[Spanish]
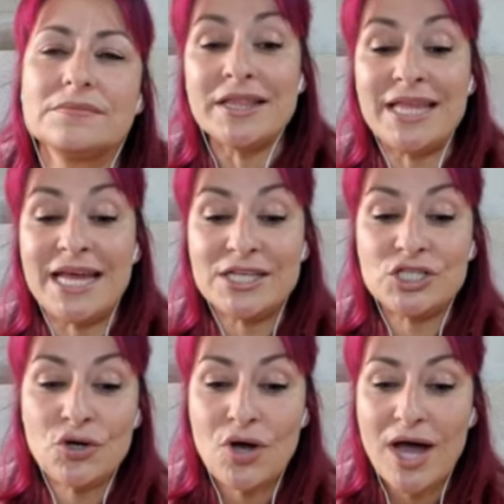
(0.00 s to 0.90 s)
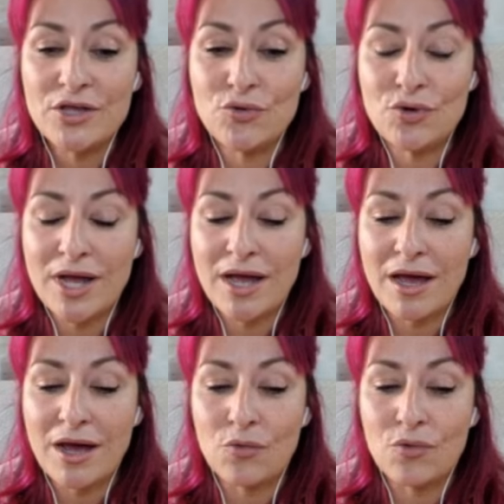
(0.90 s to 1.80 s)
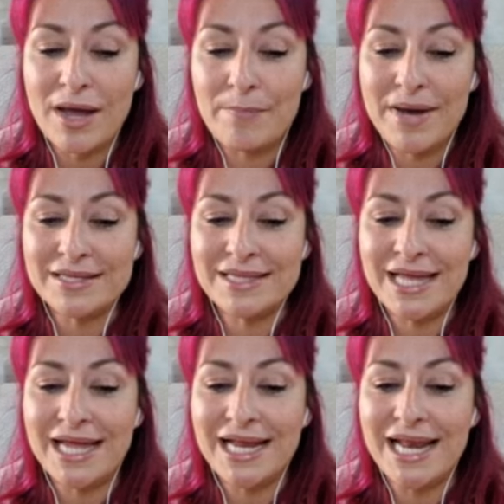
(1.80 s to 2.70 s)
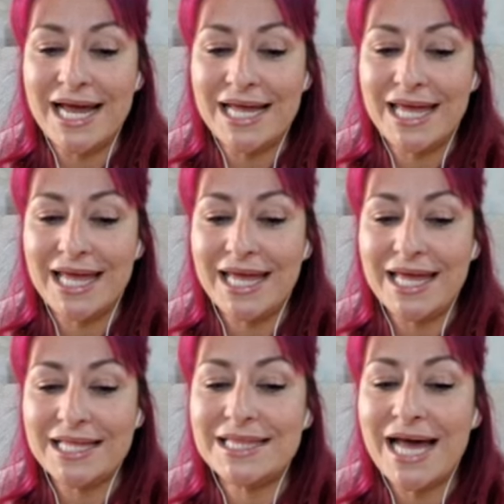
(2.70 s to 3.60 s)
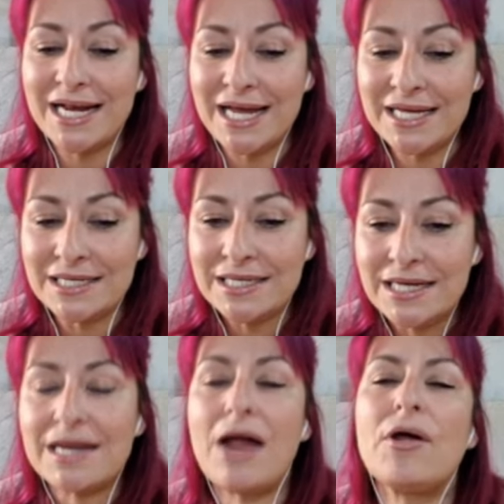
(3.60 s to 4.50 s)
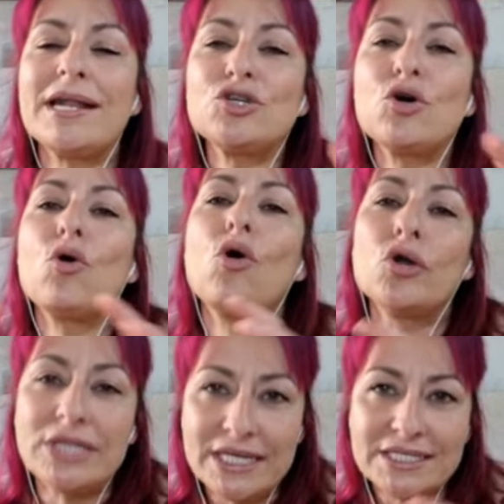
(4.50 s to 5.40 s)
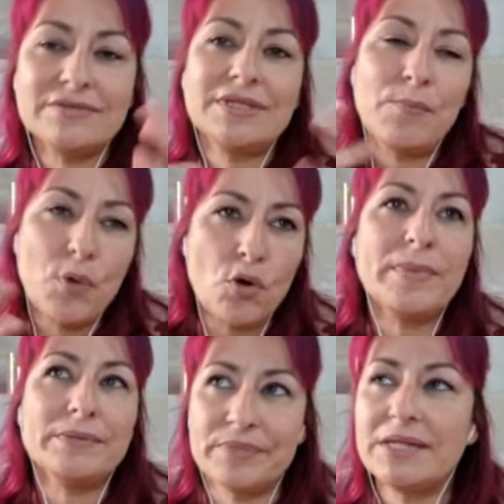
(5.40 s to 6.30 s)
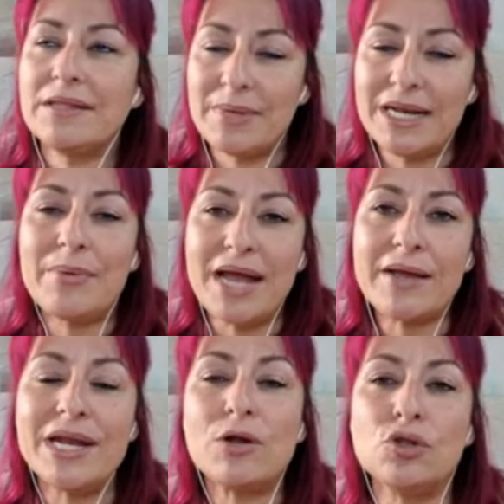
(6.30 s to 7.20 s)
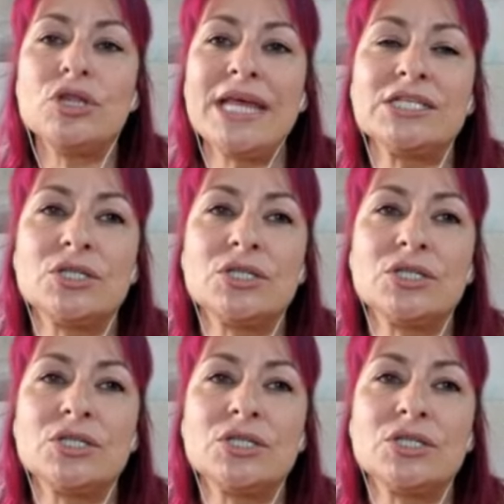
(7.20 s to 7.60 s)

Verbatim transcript: De hecho, mm. hay una, una, parte en la que Dana, claro, ahora son cortes, tampoco había que ver el contexto.